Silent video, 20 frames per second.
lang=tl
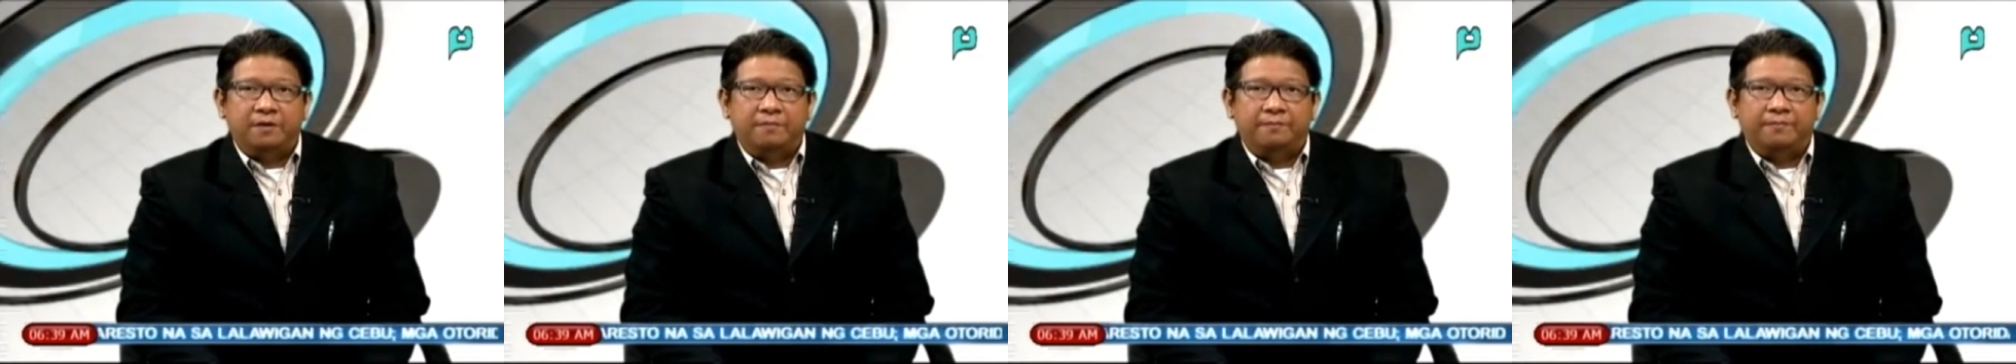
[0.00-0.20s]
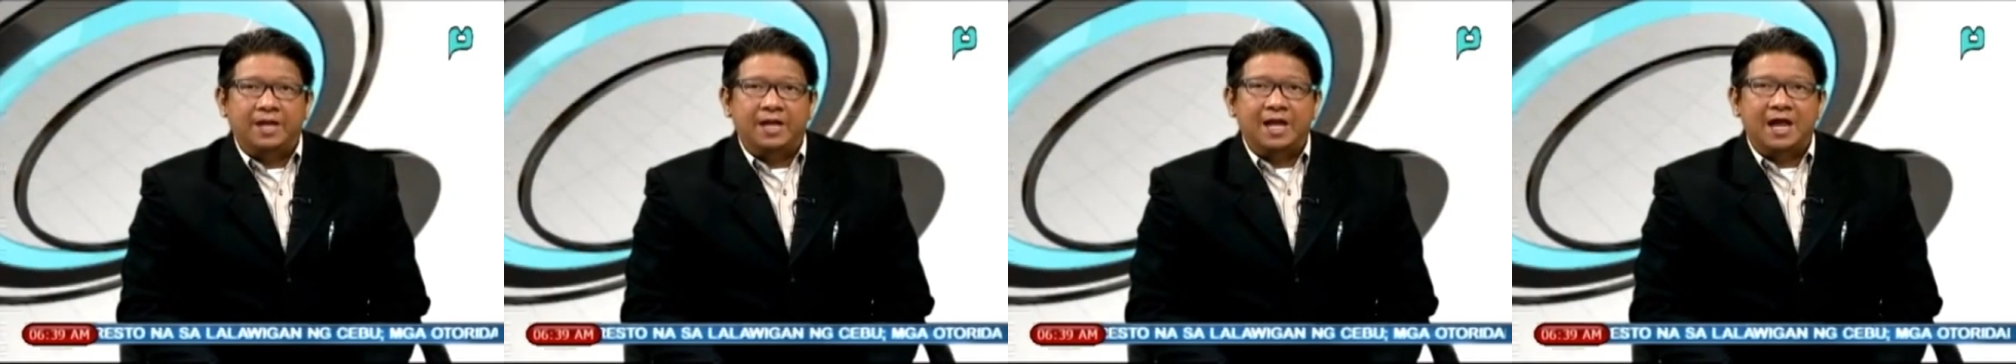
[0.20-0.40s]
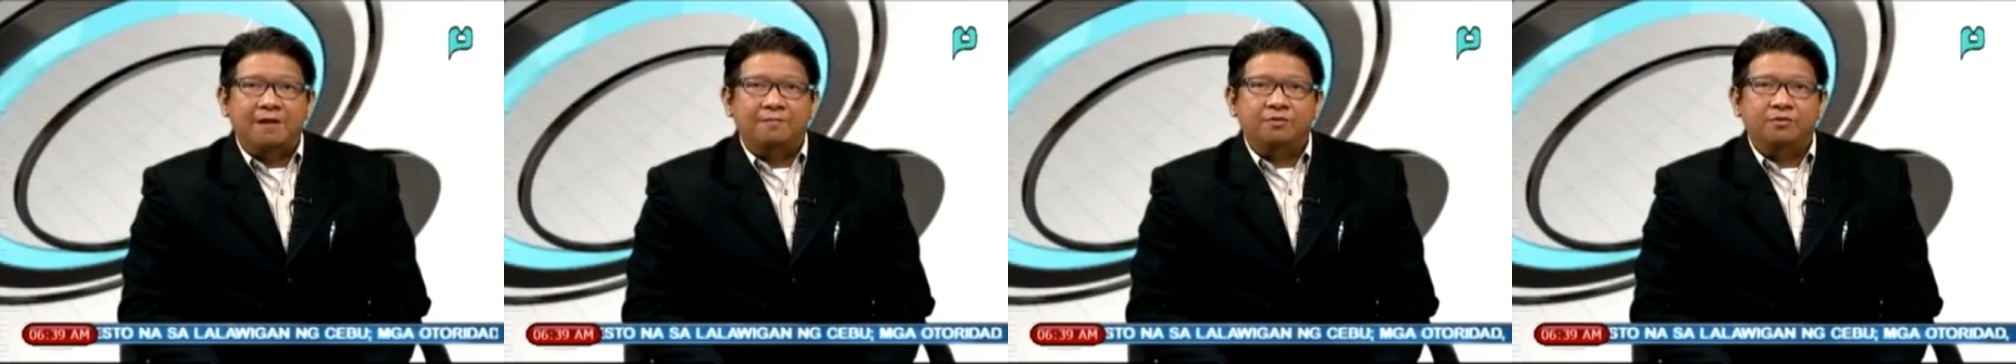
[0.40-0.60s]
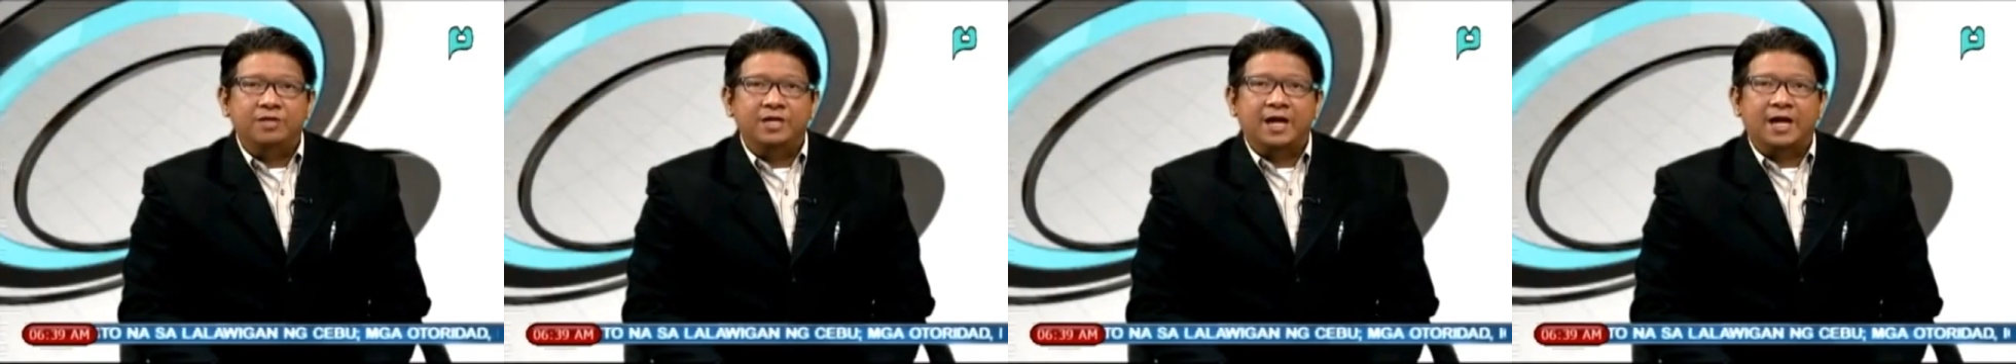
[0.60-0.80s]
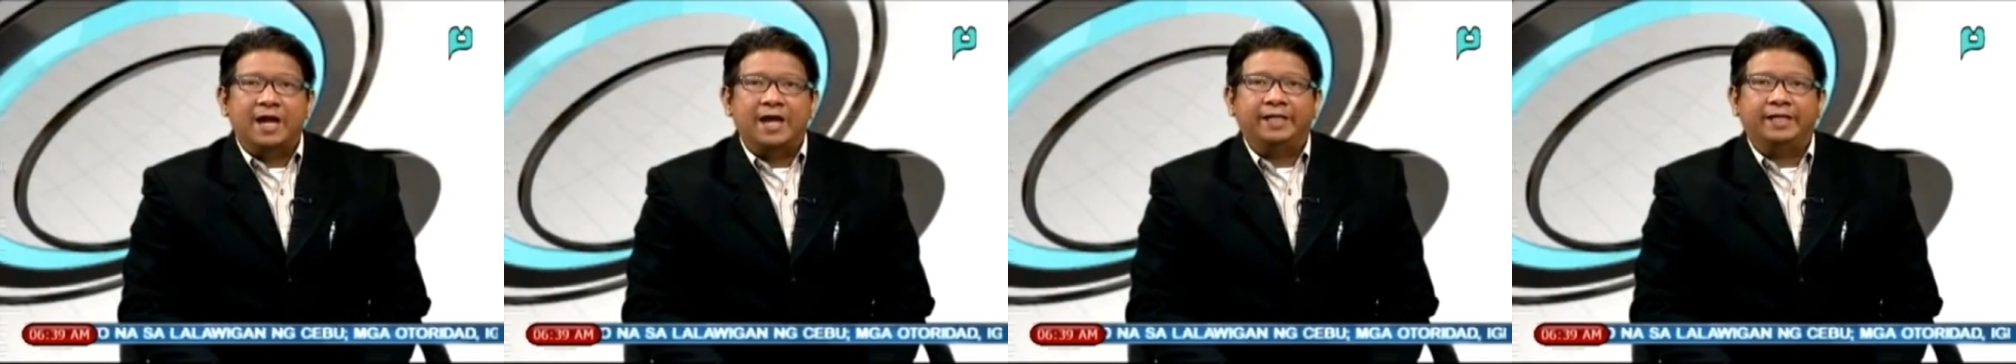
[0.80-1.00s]
Balamo
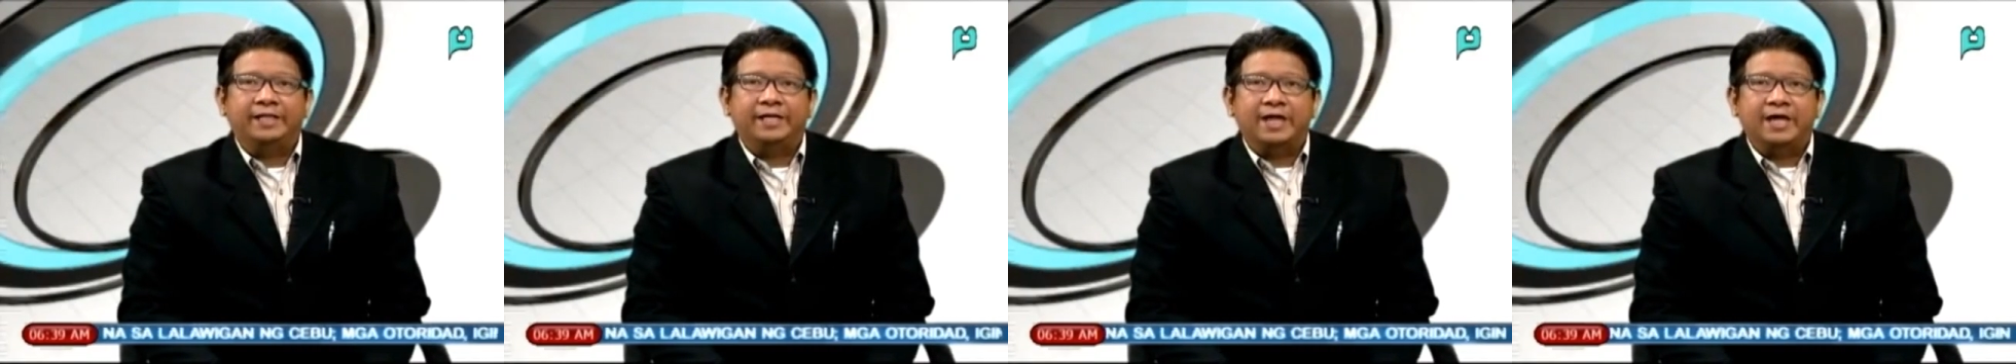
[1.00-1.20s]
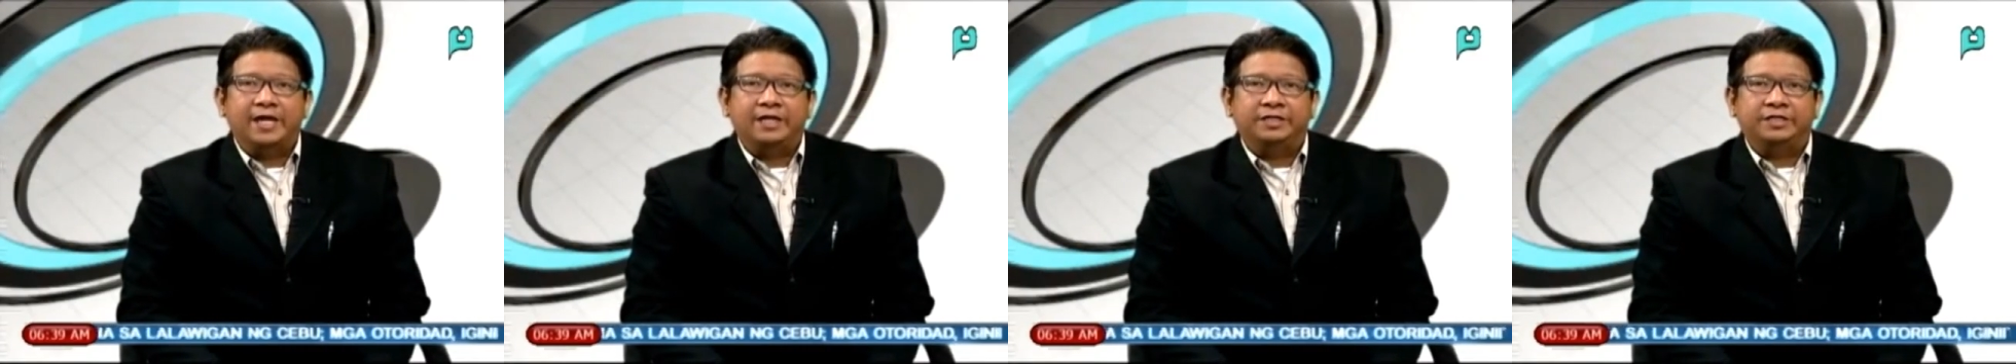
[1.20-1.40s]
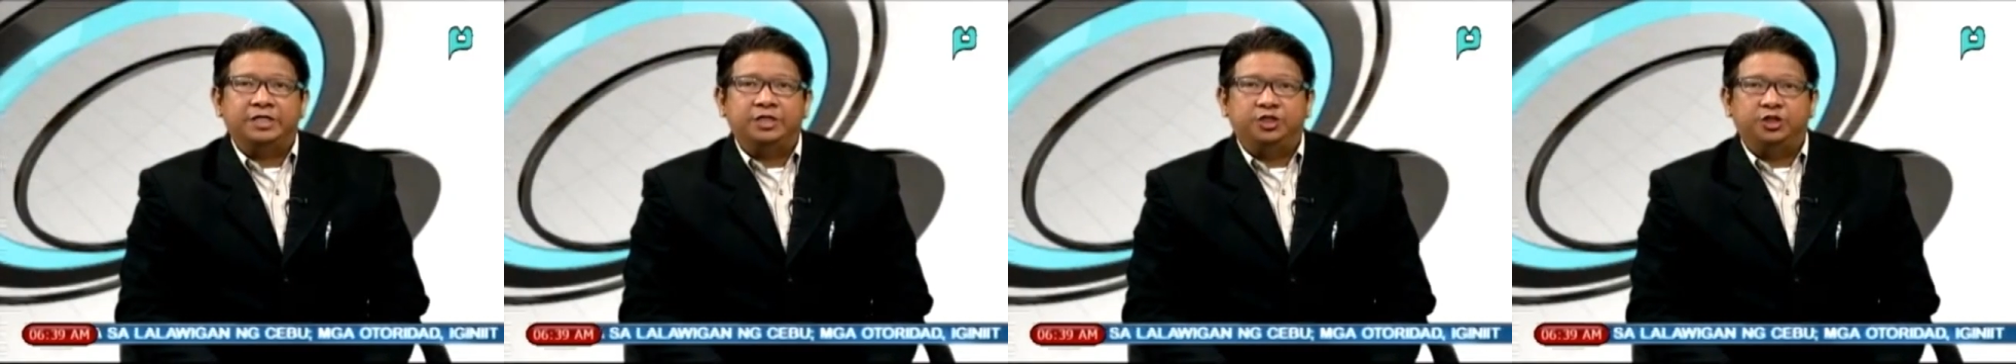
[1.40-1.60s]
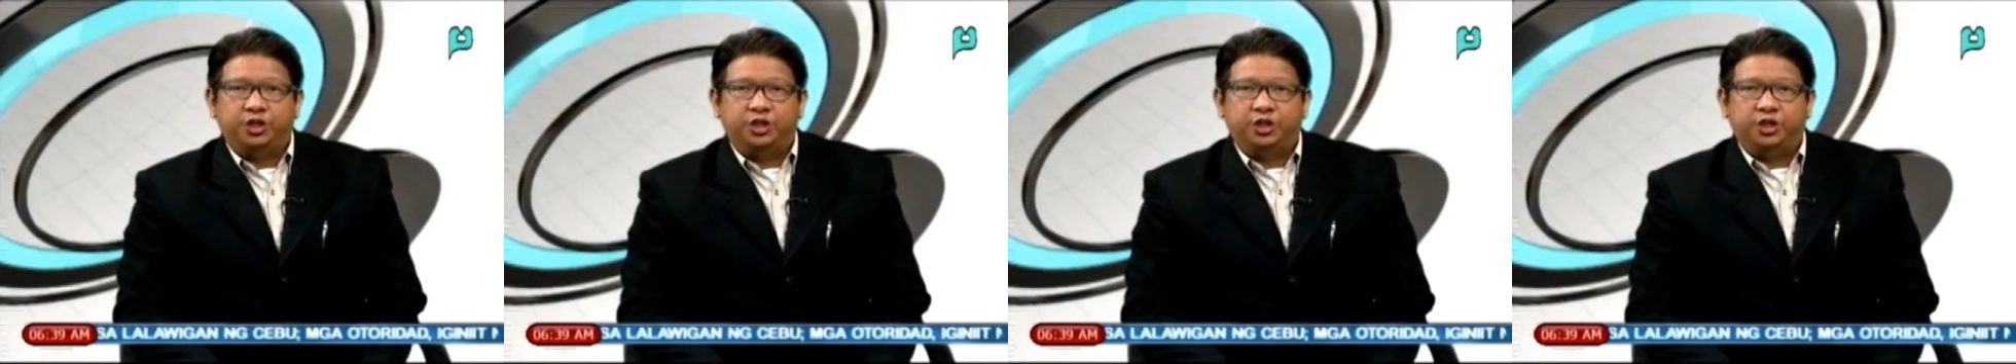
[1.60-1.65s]
ng ITIC